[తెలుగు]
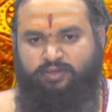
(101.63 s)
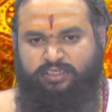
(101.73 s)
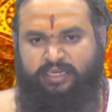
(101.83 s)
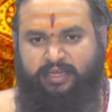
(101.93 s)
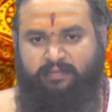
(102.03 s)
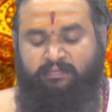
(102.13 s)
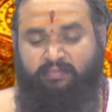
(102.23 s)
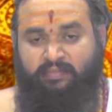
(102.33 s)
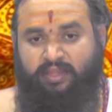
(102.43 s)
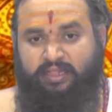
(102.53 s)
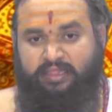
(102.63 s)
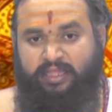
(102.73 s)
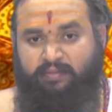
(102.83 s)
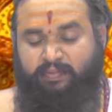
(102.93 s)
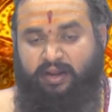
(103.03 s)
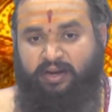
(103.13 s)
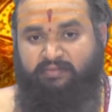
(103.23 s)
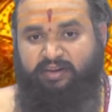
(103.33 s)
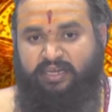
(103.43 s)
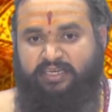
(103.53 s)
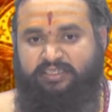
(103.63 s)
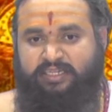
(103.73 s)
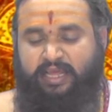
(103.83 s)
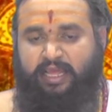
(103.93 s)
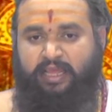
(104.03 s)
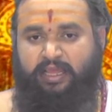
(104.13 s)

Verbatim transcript: ఉంచి దీపాన్ని వెలిగిస్తే